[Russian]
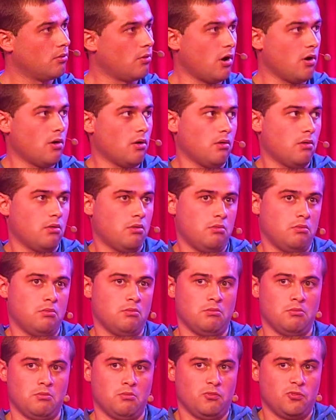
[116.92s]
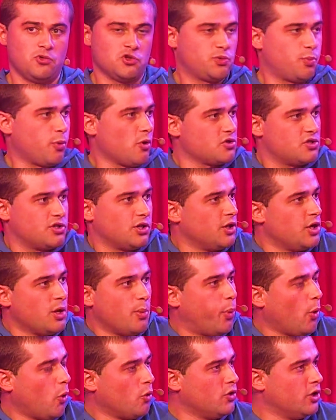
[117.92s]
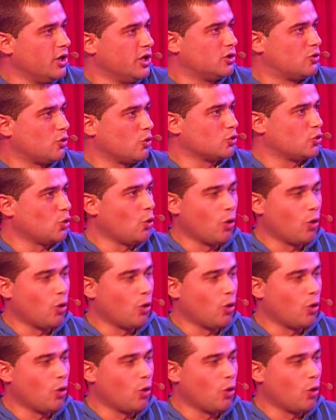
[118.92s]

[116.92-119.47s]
А, мы же просто не поняли друг